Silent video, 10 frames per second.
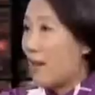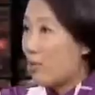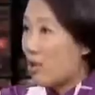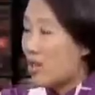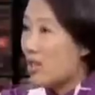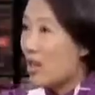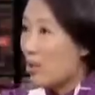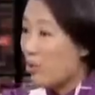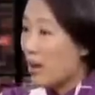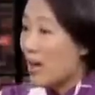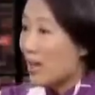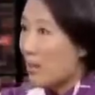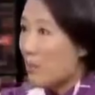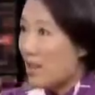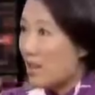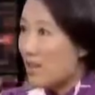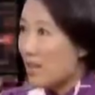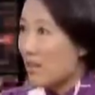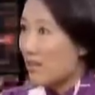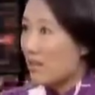你发觉失业率，他们年
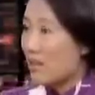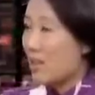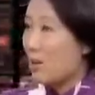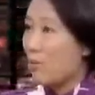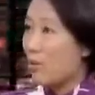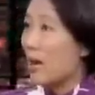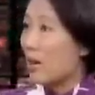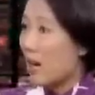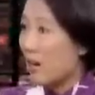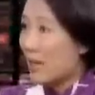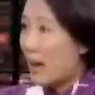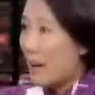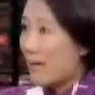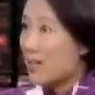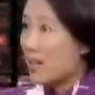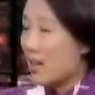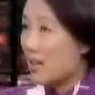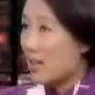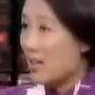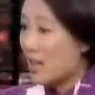轻人的失业率高达百分之二
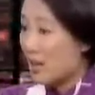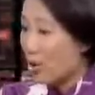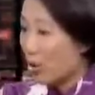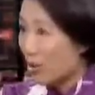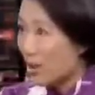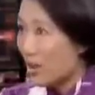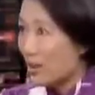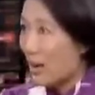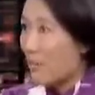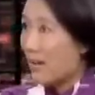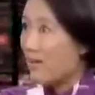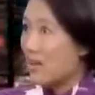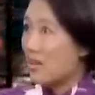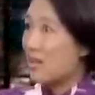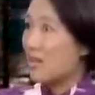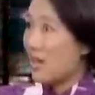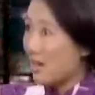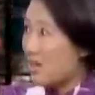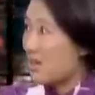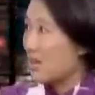十以上，有的高达百分之三
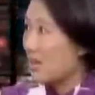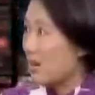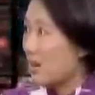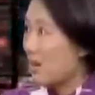十，